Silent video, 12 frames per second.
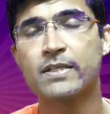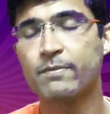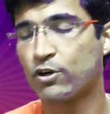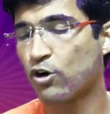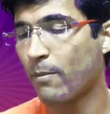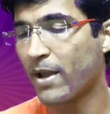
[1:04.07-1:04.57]

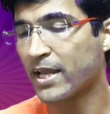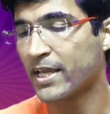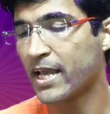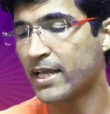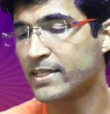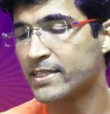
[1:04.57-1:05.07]
इसमें ड्रॉबैक
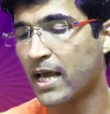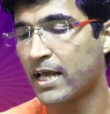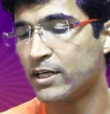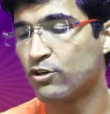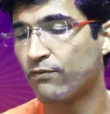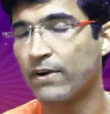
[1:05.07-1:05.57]
ये है कि
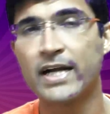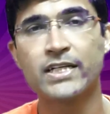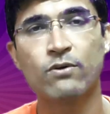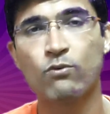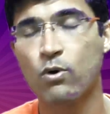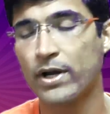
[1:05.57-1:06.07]
सारी जो
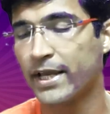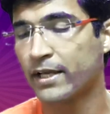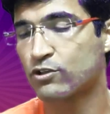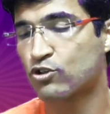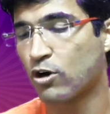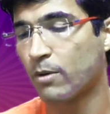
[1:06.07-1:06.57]
फ्लाइट्स हैं वो
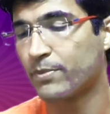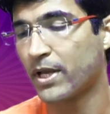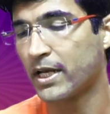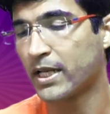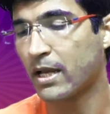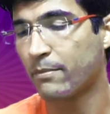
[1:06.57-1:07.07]
एक स्टॉप
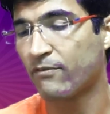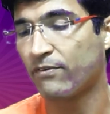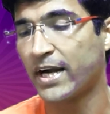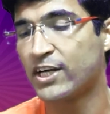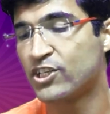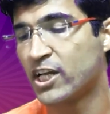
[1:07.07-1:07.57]
यानी कि हमें
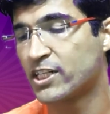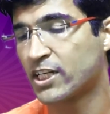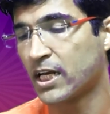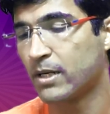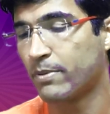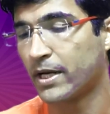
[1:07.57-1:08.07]
फ्लाइट चेंज
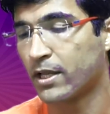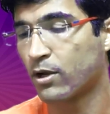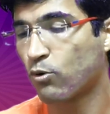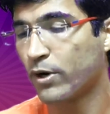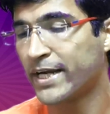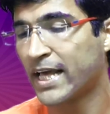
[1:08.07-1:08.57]
करनी पड़ेगी
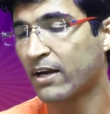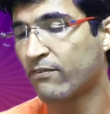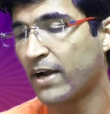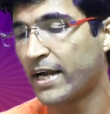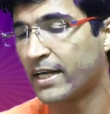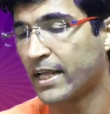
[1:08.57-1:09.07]
कोई डायरेक्ट
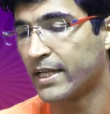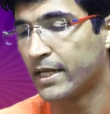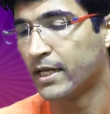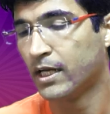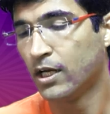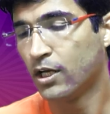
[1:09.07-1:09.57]
फ्लाइट नहीं
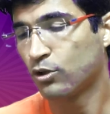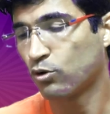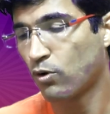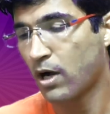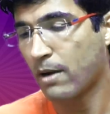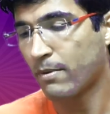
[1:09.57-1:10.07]
है
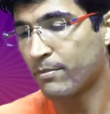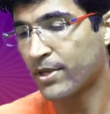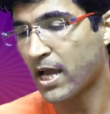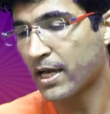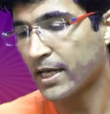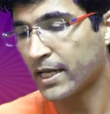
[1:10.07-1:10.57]
तो अब हम
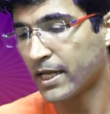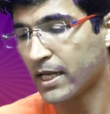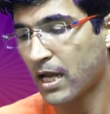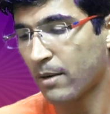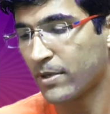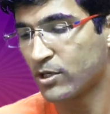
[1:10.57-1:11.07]
क्या करेंगे
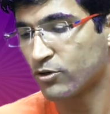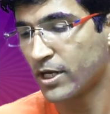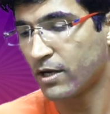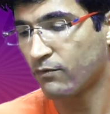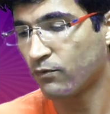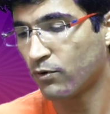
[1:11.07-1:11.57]
हमें जो
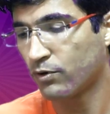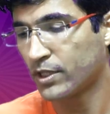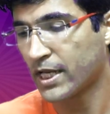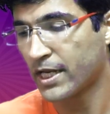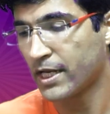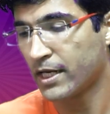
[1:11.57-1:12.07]
है वो
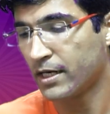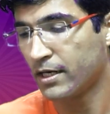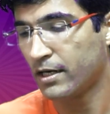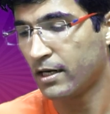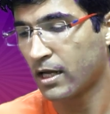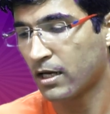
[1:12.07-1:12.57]
देखिए
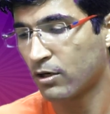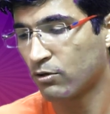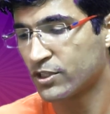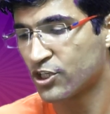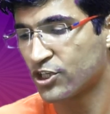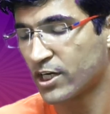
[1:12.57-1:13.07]
लखनऊ
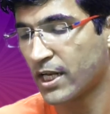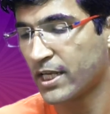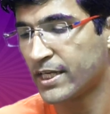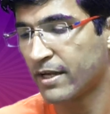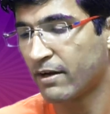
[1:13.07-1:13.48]
से चेन्नई ये